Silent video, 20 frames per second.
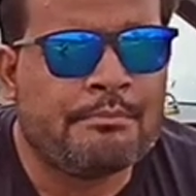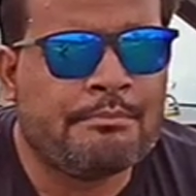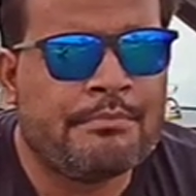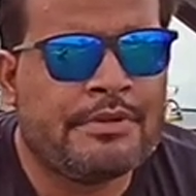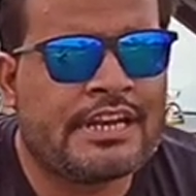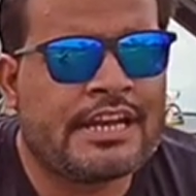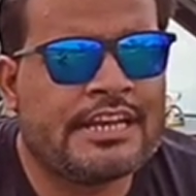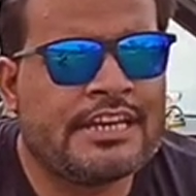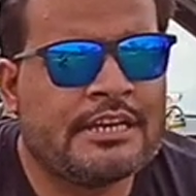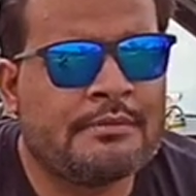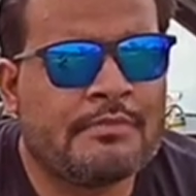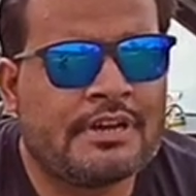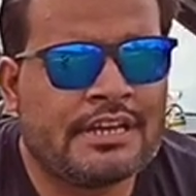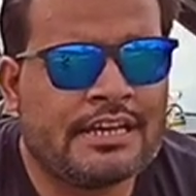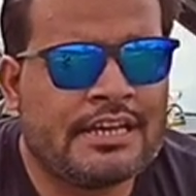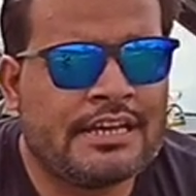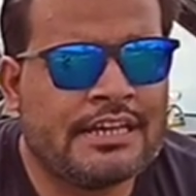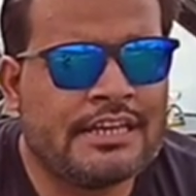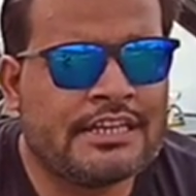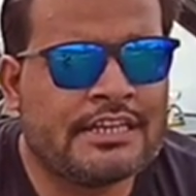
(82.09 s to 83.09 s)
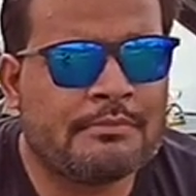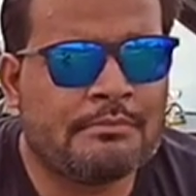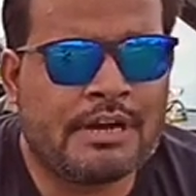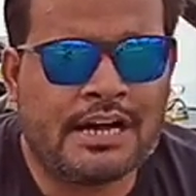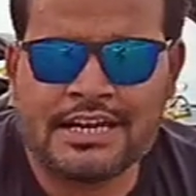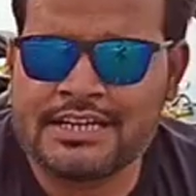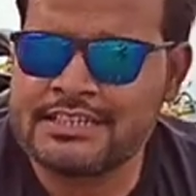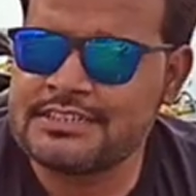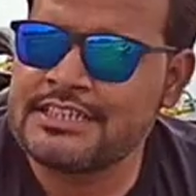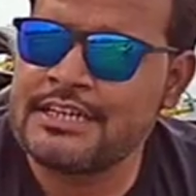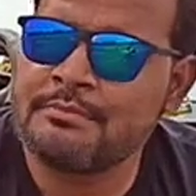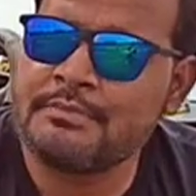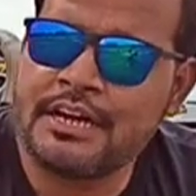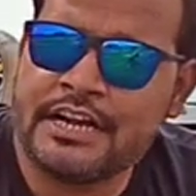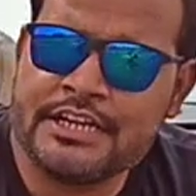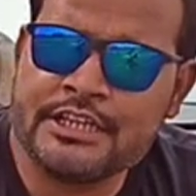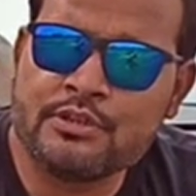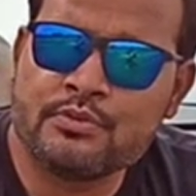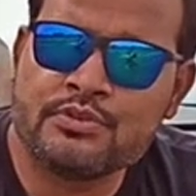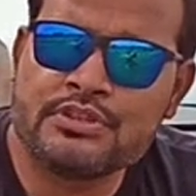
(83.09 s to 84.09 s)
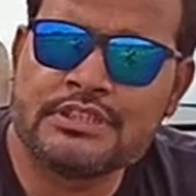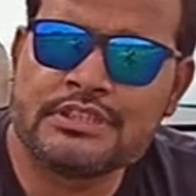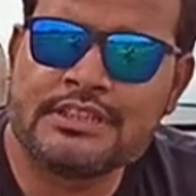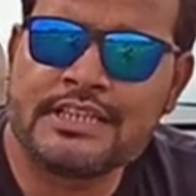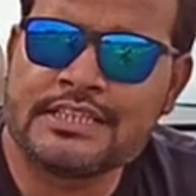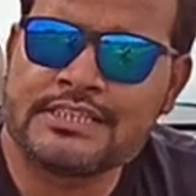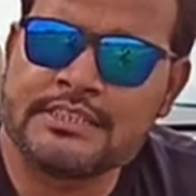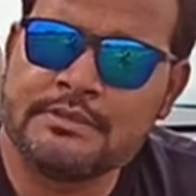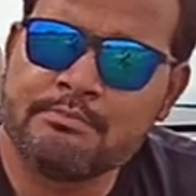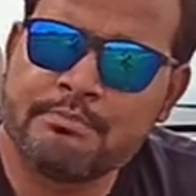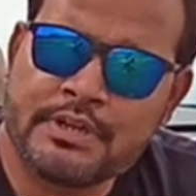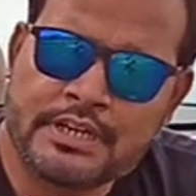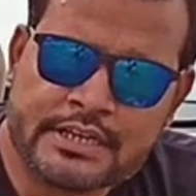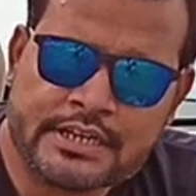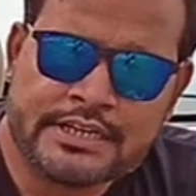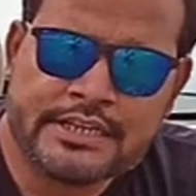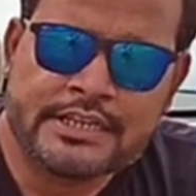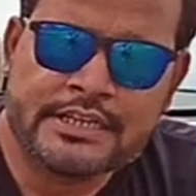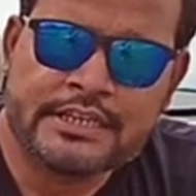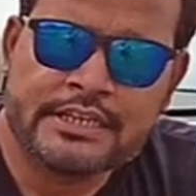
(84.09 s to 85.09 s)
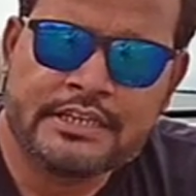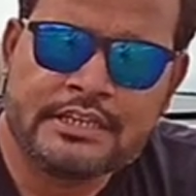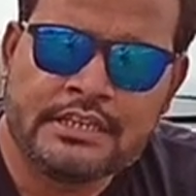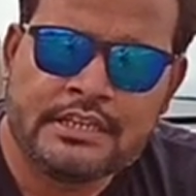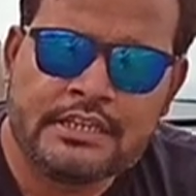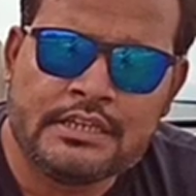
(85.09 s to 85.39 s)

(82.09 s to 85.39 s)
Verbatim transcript: मेरा ये मानना है कि बाहर से आप गाड़ी को जितना सिंपल रखेंगे